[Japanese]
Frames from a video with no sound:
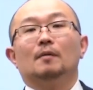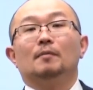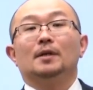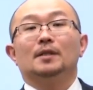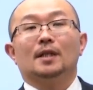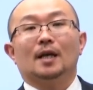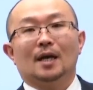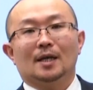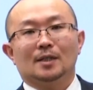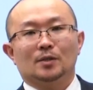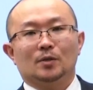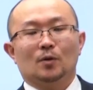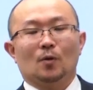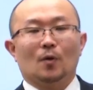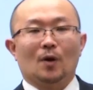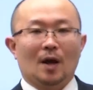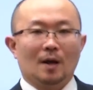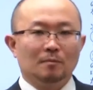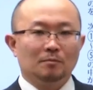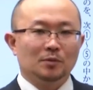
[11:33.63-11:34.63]
またそ
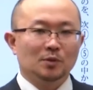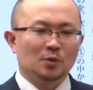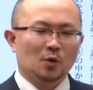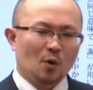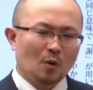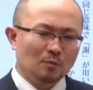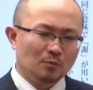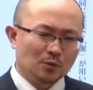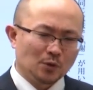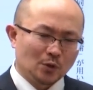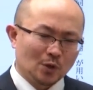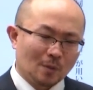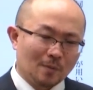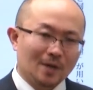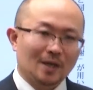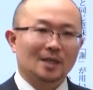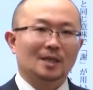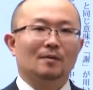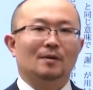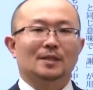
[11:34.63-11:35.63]
の漢文本文の読
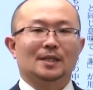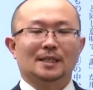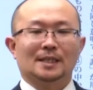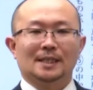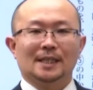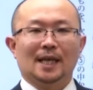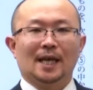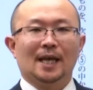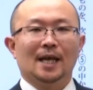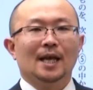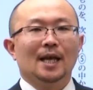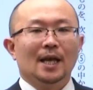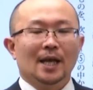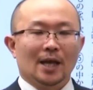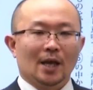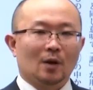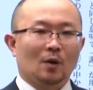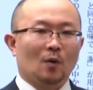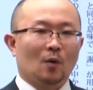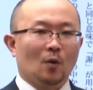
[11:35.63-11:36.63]
み方はですね、
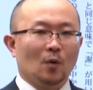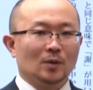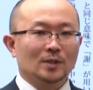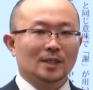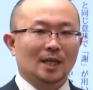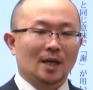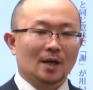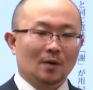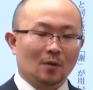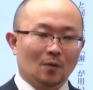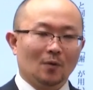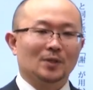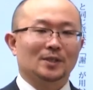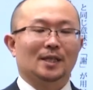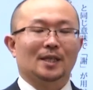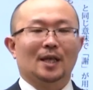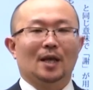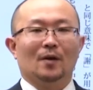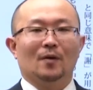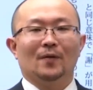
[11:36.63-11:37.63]
高3講
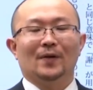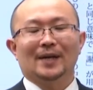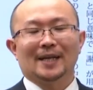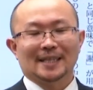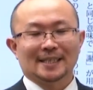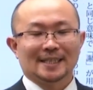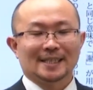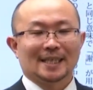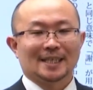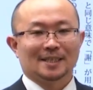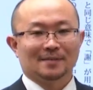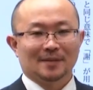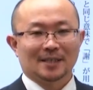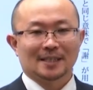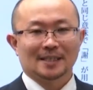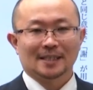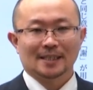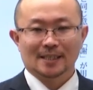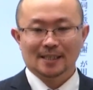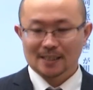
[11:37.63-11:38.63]
座でお話しいたしま
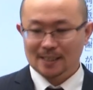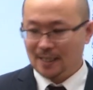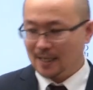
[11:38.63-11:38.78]
す。